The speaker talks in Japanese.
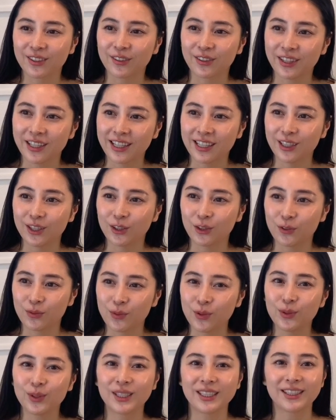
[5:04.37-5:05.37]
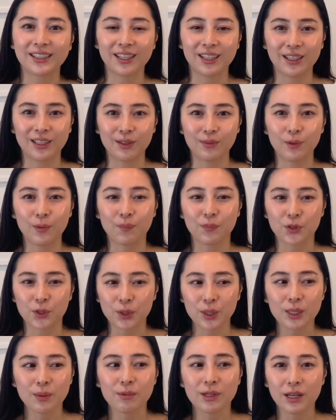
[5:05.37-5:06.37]
うなと思うんですけれども、それ
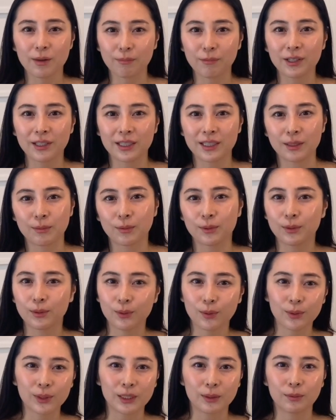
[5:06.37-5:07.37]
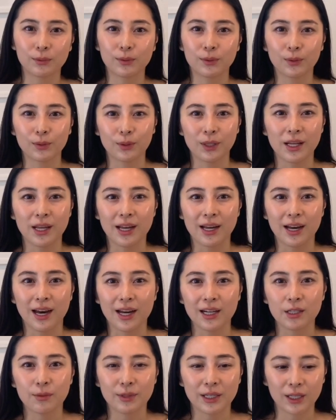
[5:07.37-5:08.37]
でもやっぱり自分を自分のあ
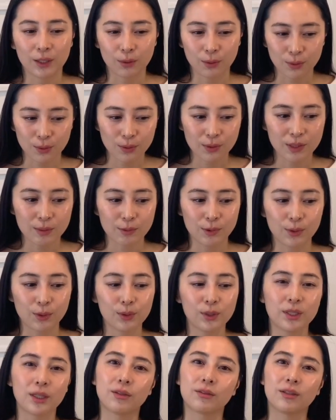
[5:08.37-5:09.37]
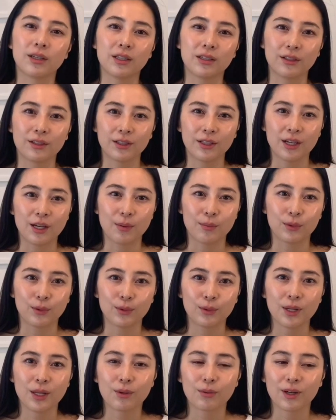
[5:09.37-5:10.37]
るべきところに戻してくれるもの
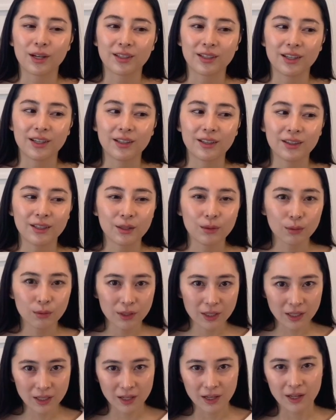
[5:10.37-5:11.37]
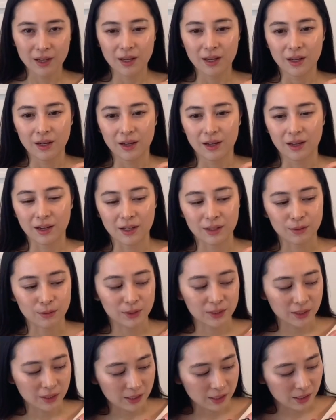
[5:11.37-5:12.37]
なのかなっていうので、あの
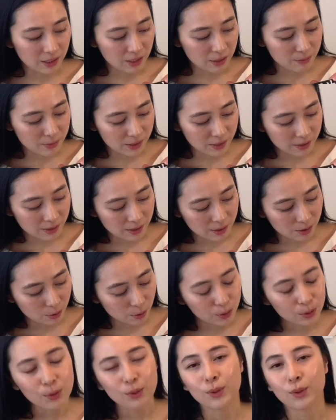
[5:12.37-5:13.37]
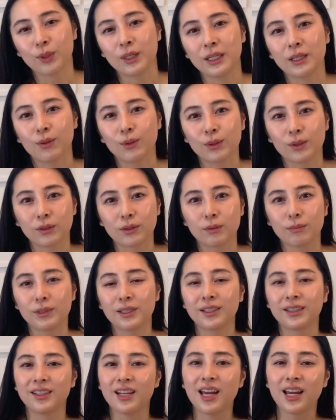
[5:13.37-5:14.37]
ぜひ今だからこそよりおすすめ
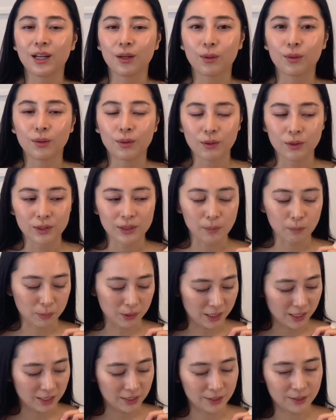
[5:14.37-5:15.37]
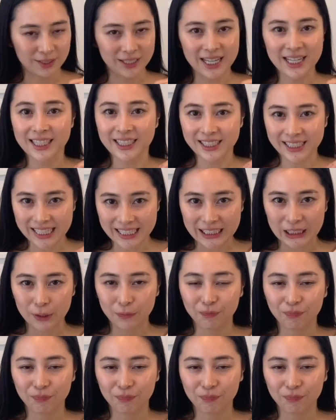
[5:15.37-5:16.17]
したいこの「サピエンス全史」です。